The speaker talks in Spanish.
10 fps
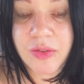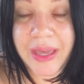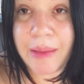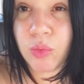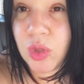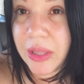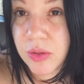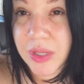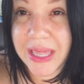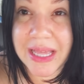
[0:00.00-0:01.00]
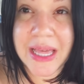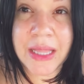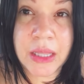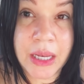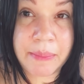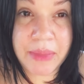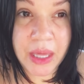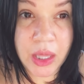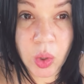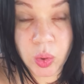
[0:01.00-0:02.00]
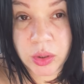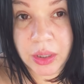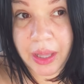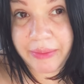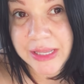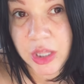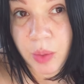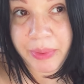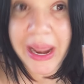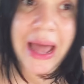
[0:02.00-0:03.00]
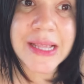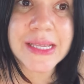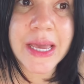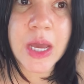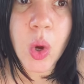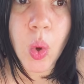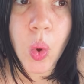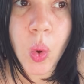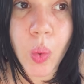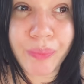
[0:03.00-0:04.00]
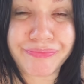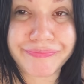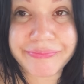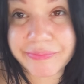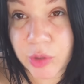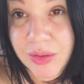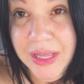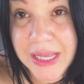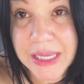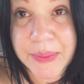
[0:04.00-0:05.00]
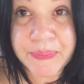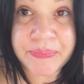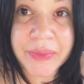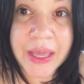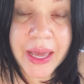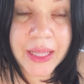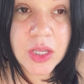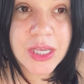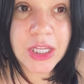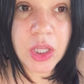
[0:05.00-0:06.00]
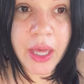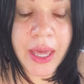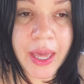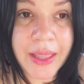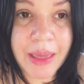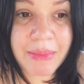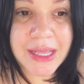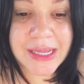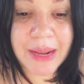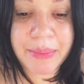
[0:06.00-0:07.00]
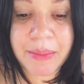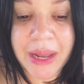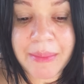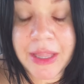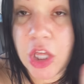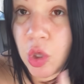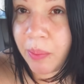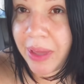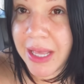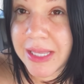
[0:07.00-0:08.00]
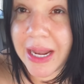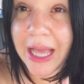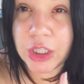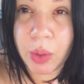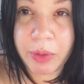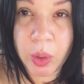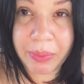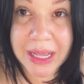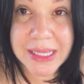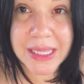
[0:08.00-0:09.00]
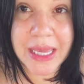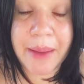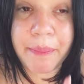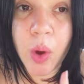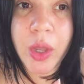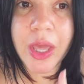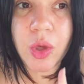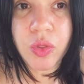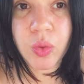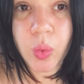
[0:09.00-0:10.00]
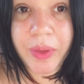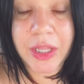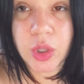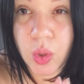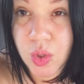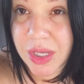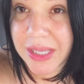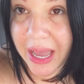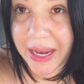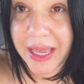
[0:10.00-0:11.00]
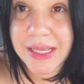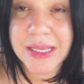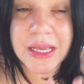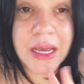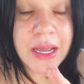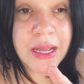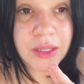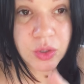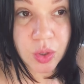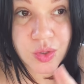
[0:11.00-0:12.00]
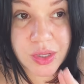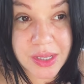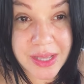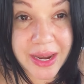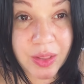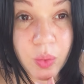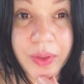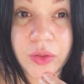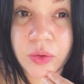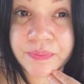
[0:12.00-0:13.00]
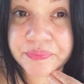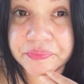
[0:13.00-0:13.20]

yo sé que muchas de ustedes tienen miedo a veces de operarse o cosas así. Entonces, eh, déjenme decirle, primeramente yo me hice la abdominoplastía porque yo tuve dos cesáreas, dos cesáreas tuve yo.